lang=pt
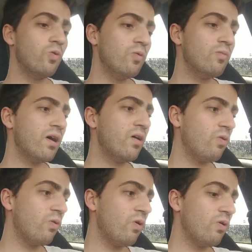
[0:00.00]
Uma
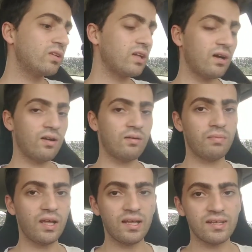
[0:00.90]
ou outra,
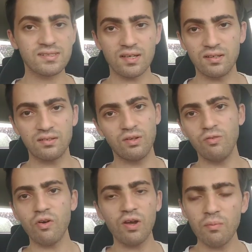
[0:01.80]
não
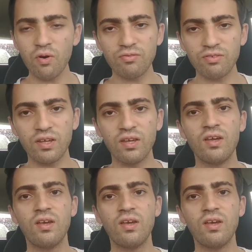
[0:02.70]
vou remover.